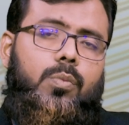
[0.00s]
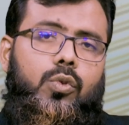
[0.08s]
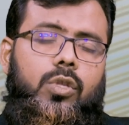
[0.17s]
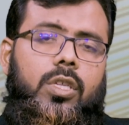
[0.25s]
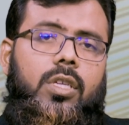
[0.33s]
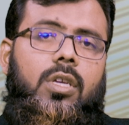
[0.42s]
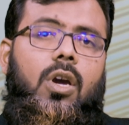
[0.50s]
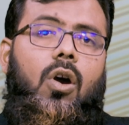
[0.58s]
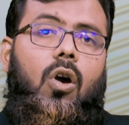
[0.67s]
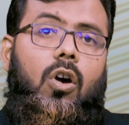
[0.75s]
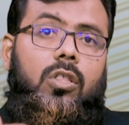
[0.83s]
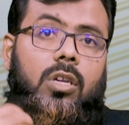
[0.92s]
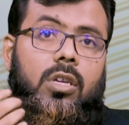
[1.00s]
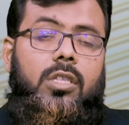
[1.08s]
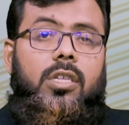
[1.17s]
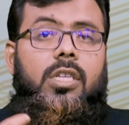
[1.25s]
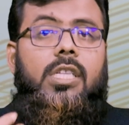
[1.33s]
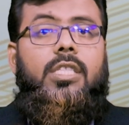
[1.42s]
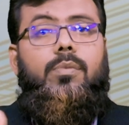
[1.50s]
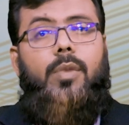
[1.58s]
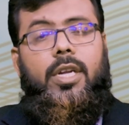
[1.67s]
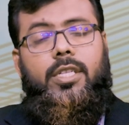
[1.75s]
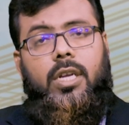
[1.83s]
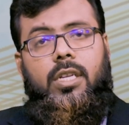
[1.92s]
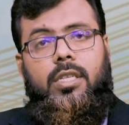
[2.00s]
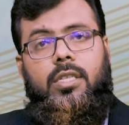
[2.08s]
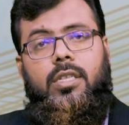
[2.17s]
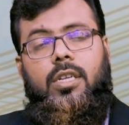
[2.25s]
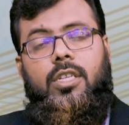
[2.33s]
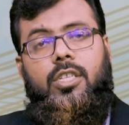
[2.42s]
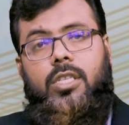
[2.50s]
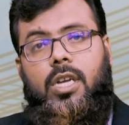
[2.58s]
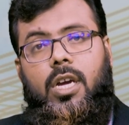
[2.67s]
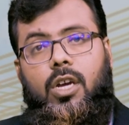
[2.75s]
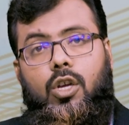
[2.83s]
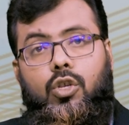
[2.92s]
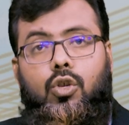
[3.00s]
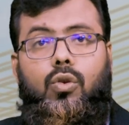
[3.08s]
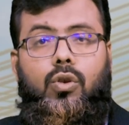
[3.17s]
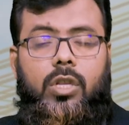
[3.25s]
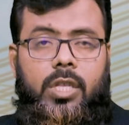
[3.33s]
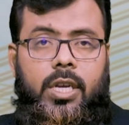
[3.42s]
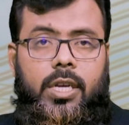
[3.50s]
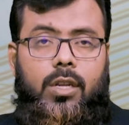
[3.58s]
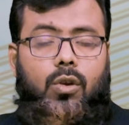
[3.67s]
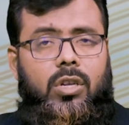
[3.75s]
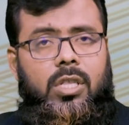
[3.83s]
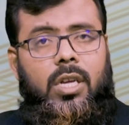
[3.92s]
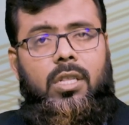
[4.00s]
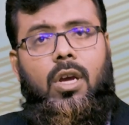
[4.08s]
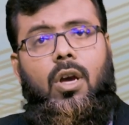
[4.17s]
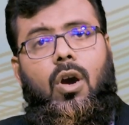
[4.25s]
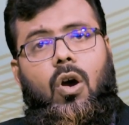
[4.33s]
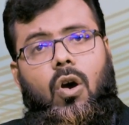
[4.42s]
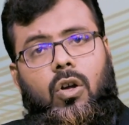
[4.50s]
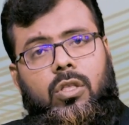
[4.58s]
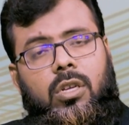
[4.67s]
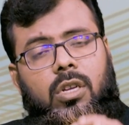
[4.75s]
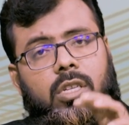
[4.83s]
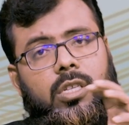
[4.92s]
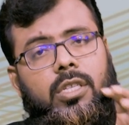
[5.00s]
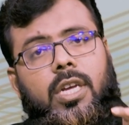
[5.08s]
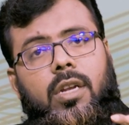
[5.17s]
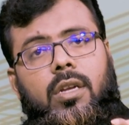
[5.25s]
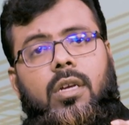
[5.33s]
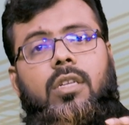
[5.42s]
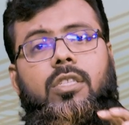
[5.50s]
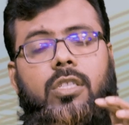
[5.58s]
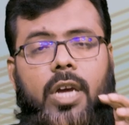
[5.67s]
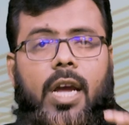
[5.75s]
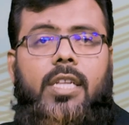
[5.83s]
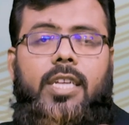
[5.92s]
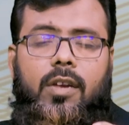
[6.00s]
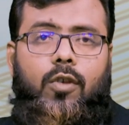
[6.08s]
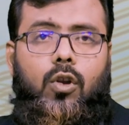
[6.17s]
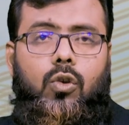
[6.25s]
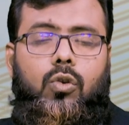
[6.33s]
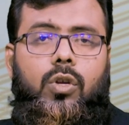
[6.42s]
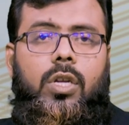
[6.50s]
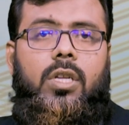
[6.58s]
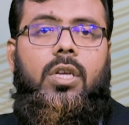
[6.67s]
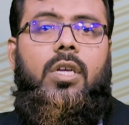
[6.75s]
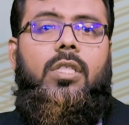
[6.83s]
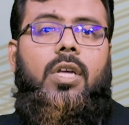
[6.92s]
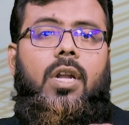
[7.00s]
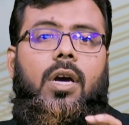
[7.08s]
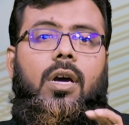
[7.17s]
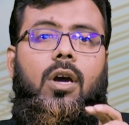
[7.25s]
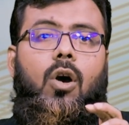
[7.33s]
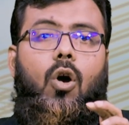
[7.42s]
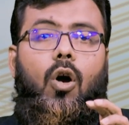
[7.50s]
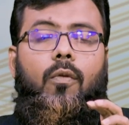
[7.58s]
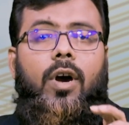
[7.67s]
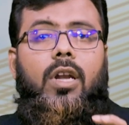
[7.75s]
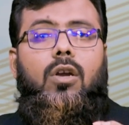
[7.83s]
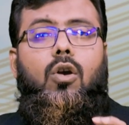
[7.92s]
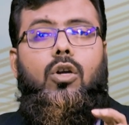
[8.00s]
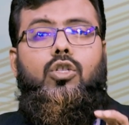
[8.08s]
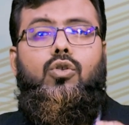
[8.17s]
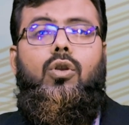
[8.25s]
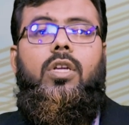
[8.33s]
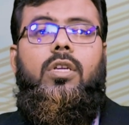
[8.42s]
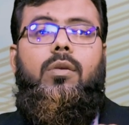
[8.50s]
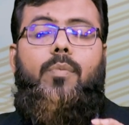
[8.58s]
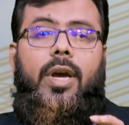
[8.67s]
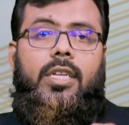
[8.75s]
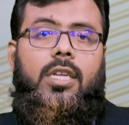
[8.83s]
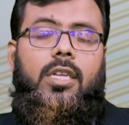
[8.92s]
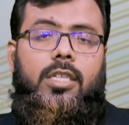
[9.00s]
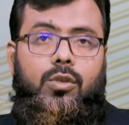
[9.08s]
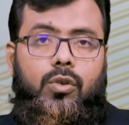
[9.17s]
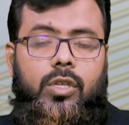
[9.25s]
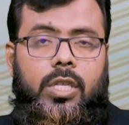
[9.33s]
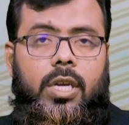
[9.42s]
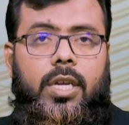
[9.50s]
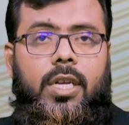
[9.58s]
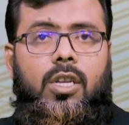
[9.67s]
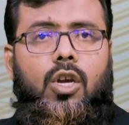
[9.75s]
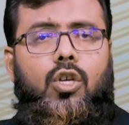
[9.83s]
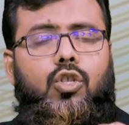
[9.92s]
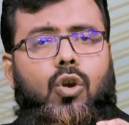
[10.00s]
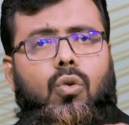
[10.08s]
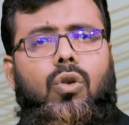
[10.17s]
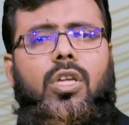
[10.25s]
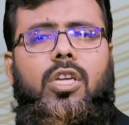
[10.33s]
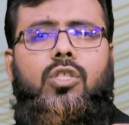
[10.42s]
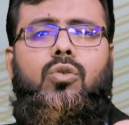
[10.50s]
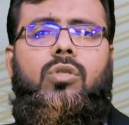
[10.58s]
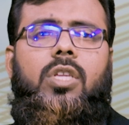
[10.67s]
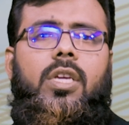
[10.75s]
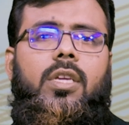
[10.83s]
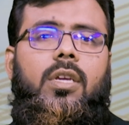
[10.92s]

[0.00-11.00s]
প্রতি অথরিটারিয়ান যে মেন্টালিটি সেটা শো করে থাকেন অর্থাৎ অথরিটারিয়ান স্টাইল যারা ফলো করেন তারা ওভার কন্ট্রোলিং মেন্টালিটির হয়ে থাকেন সকল কিছুতেই